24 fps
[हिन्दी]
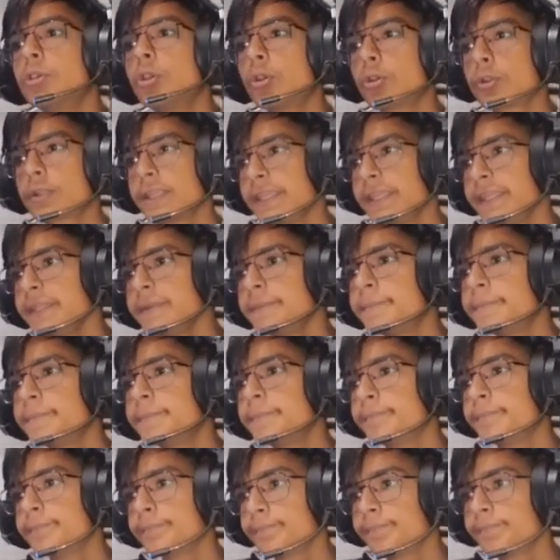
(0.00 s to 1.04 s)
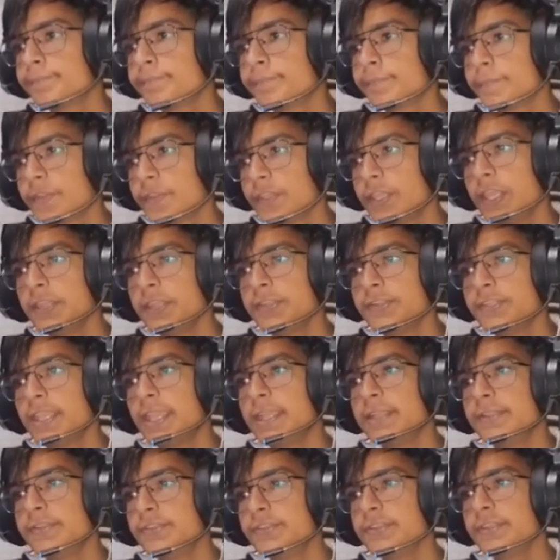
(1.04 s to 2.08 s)
ओके डेट
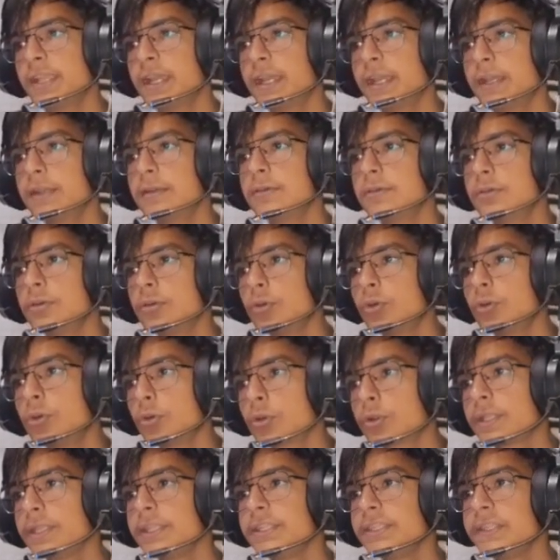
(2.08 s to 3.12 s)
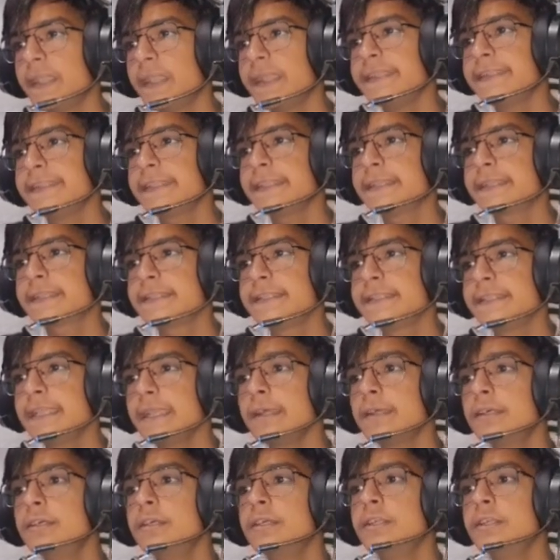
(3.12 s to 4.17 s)
एंट्री हाँ ओके टीएनटी रख दिया
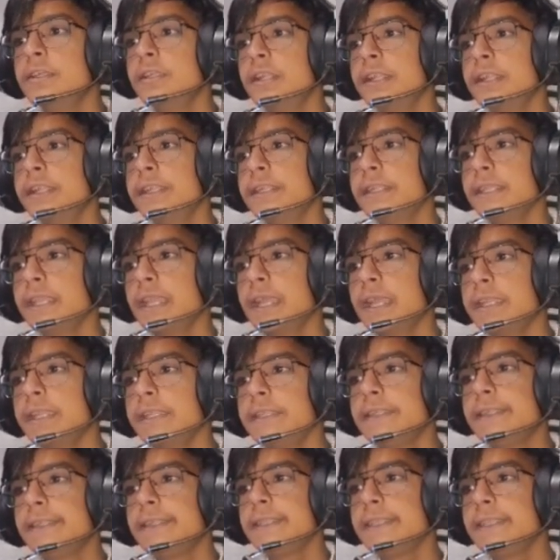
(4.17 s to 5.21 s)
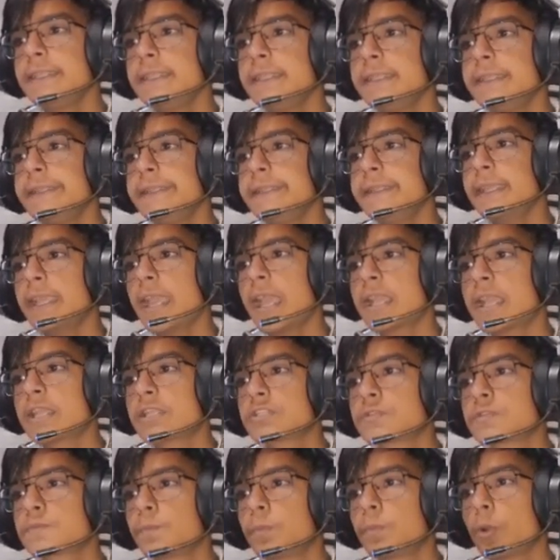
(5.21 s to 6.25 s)
टीएनटी
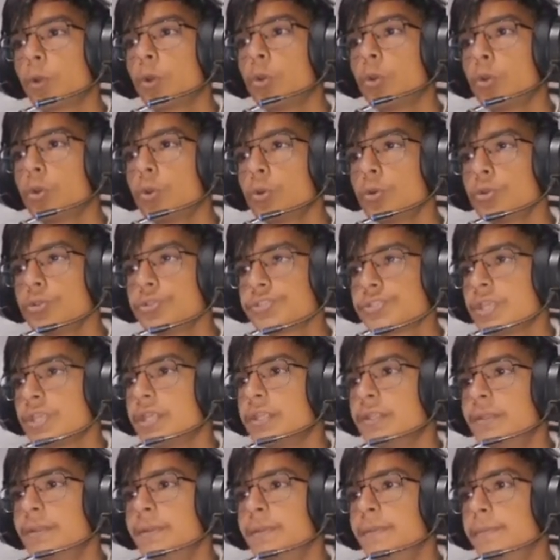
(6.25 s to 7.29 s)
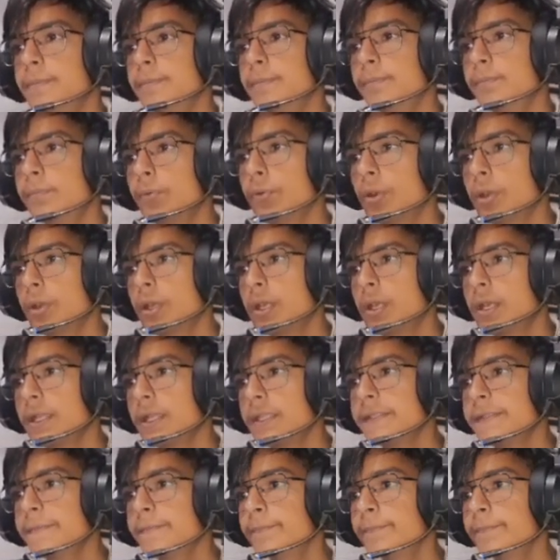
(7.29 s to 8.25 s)
एक्सप्लोजन भाई